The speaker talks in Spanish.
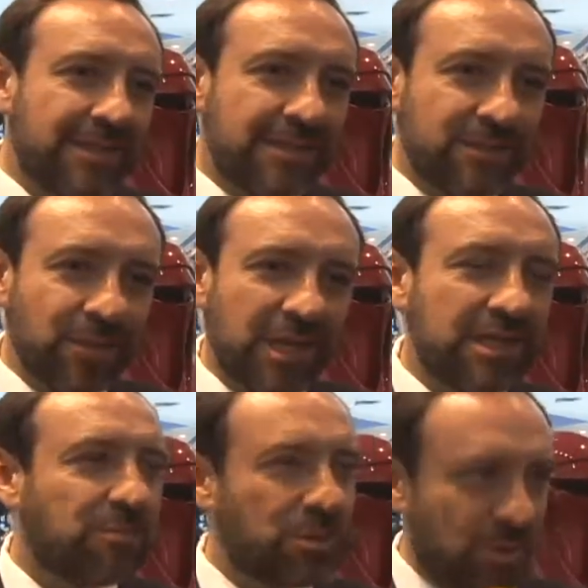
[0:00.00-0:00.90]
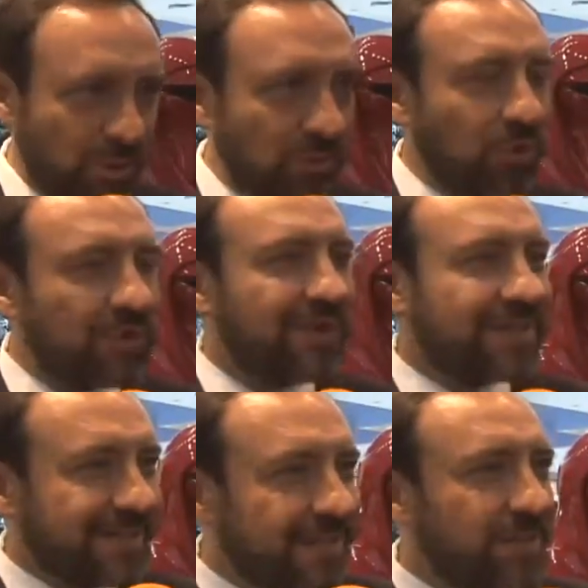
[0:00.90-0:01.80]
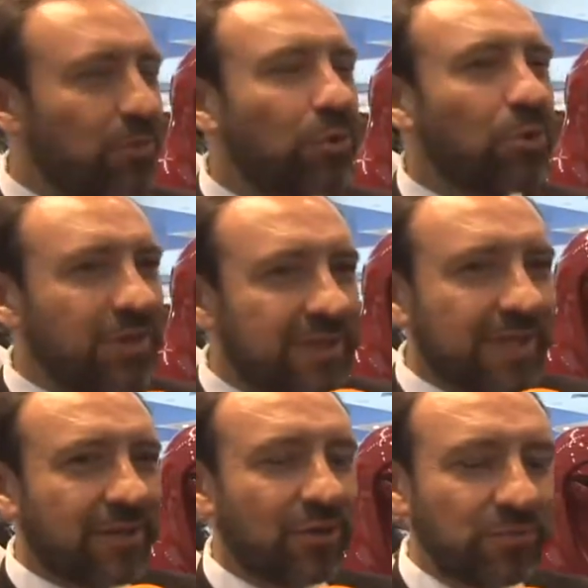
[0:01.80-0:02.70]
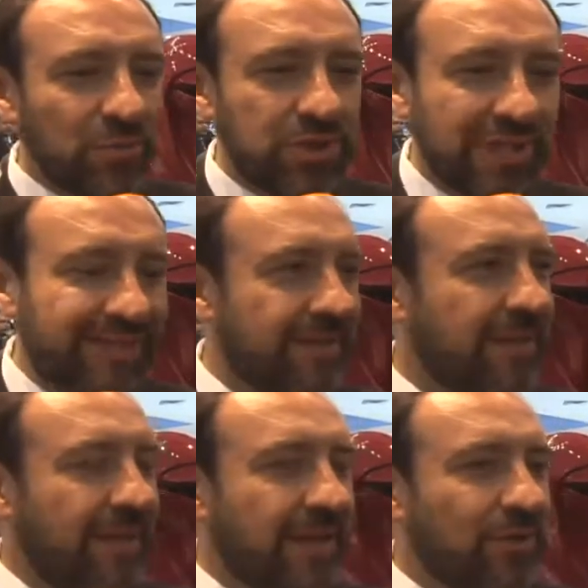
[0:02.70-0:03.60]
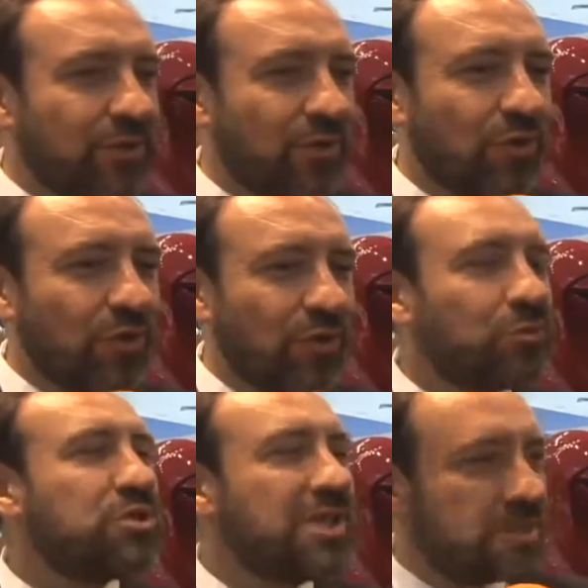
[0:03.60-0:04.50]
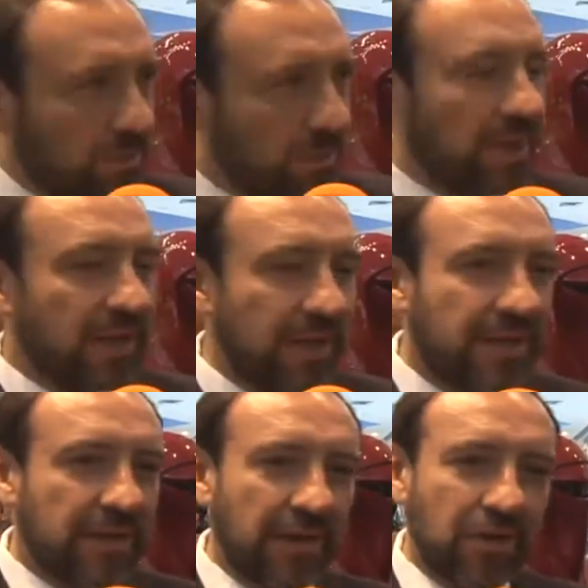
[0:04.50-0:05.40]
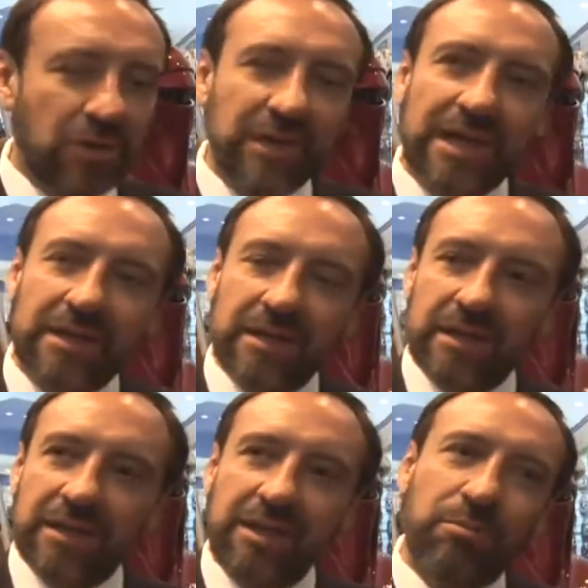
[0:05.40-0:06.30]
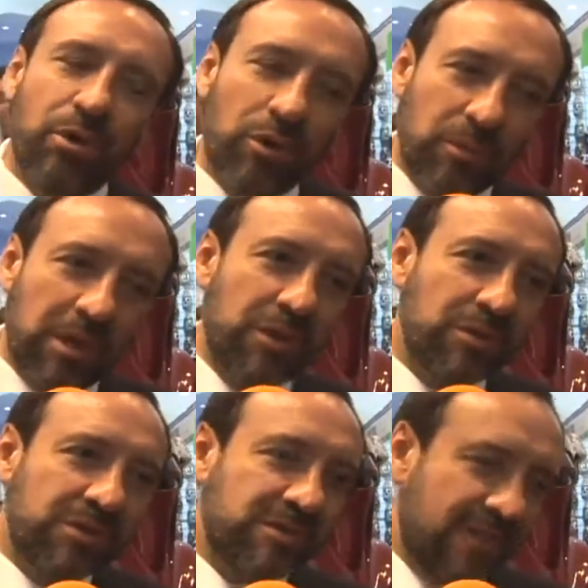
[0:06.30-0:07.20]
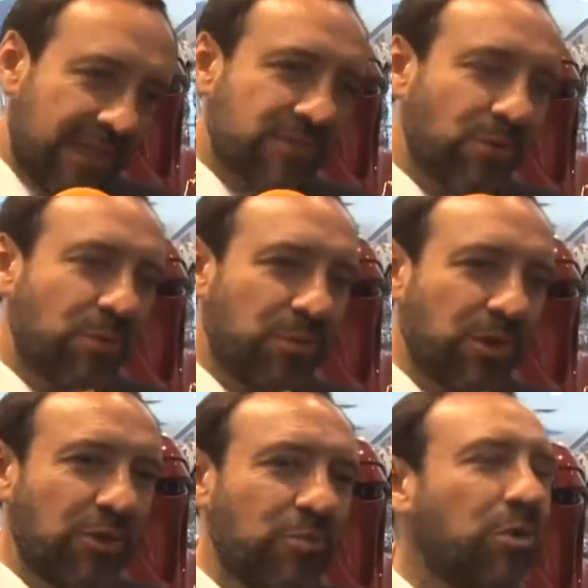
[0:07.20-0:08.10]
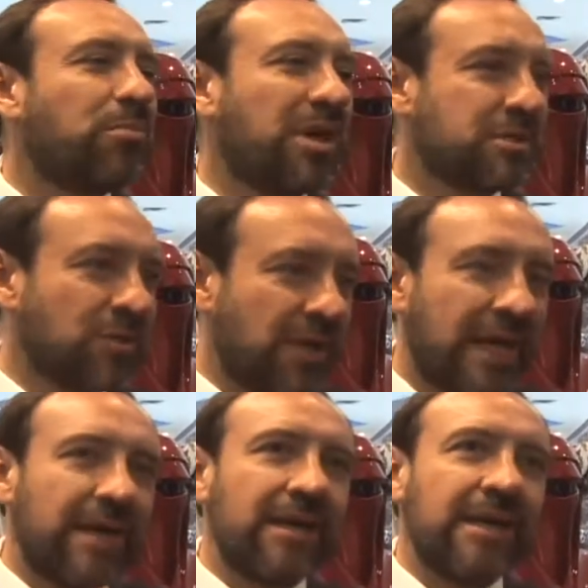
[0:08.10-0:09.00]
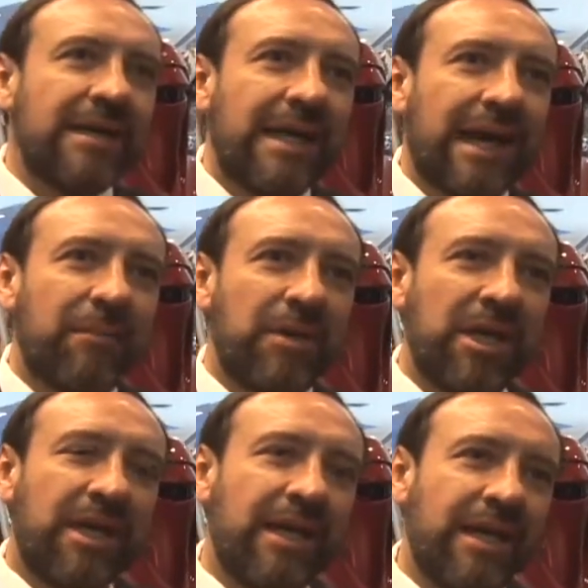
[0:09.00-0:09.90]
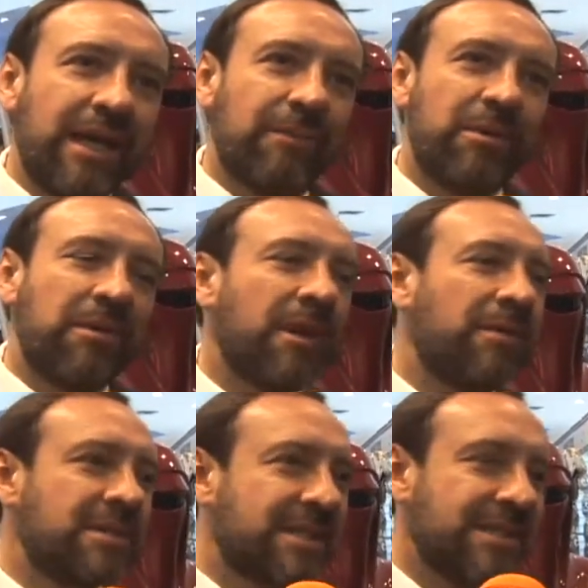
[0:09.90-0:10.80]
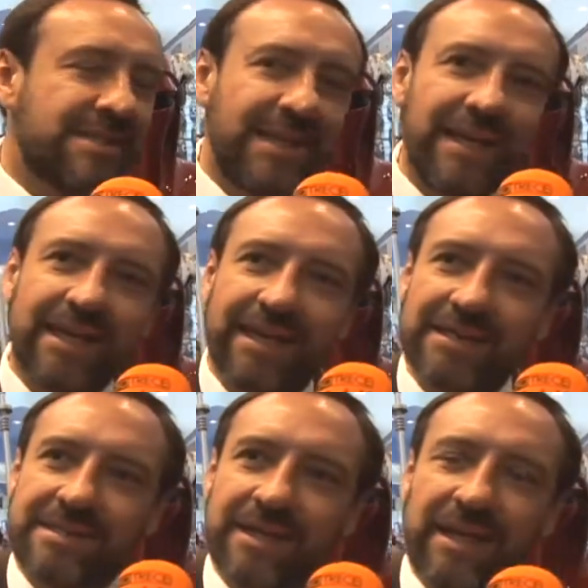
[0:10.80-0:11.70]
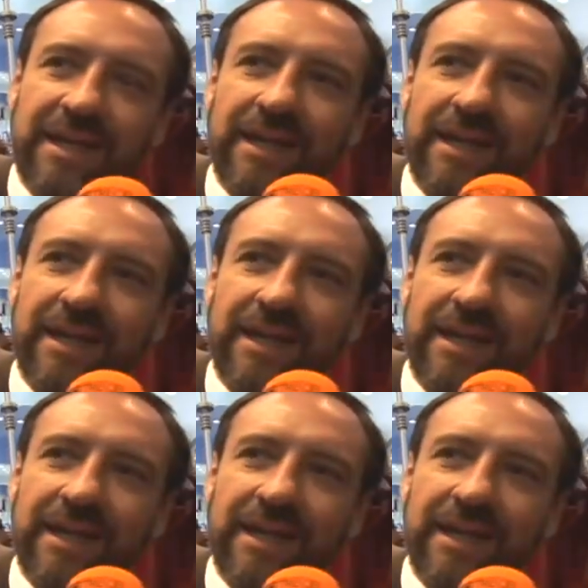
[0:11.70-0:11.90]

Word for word: que es una exposición muy interesante, muy bonita, con mucha, con, mucha historia. Hay que recordar, y por lo menos es una opinión muy personal, a mí la primera vez que se, que se